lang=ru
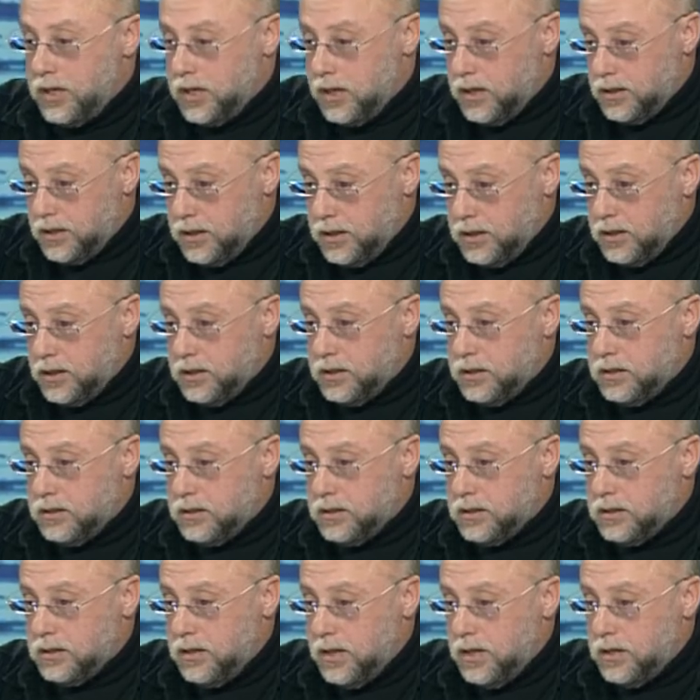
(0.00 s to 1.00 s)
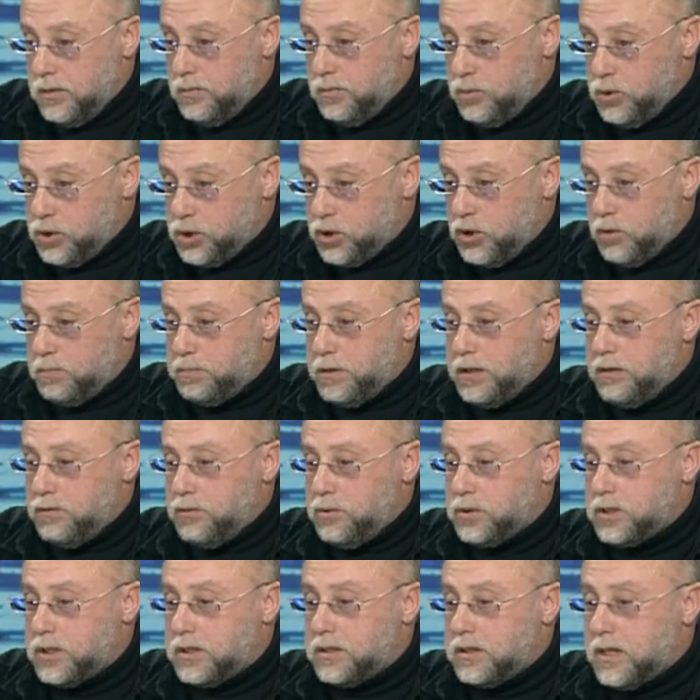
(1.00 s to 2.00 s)
И она ехала, на, муж ее
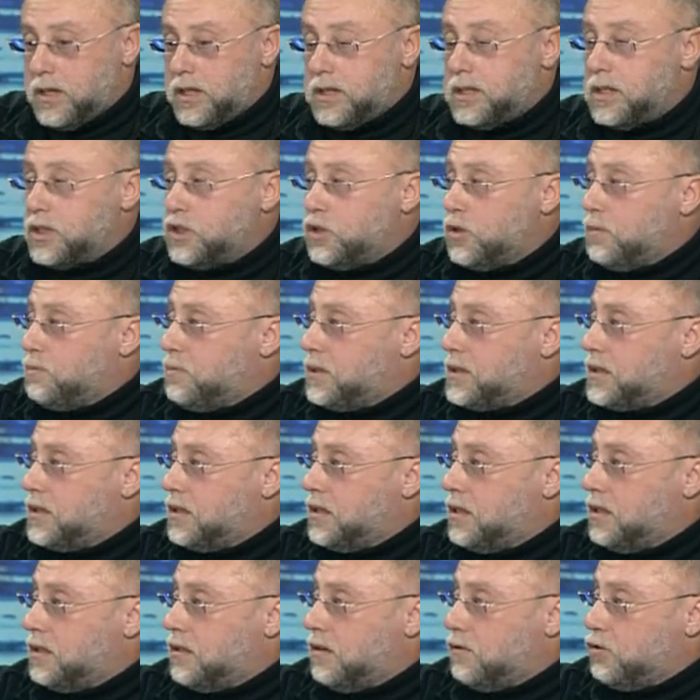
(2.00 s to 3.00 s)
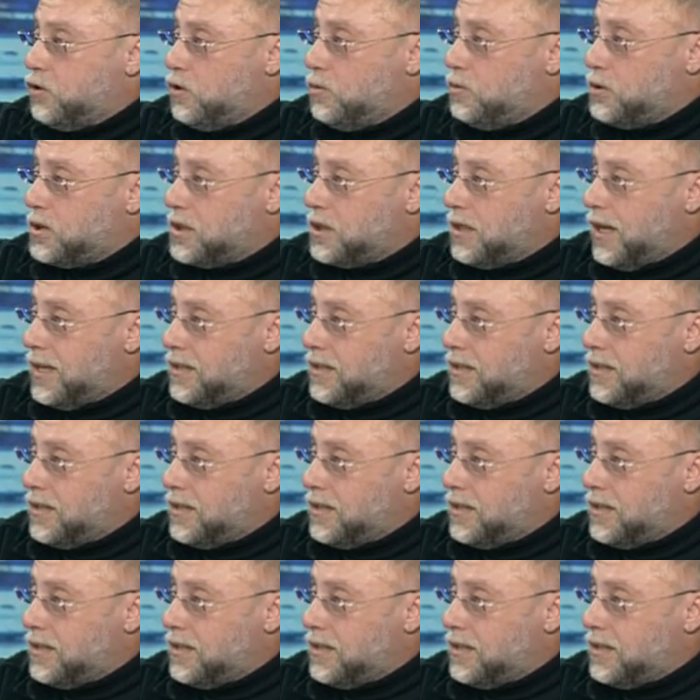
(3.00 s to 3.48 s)
подвез к трассе, чтобы посадить на автобус,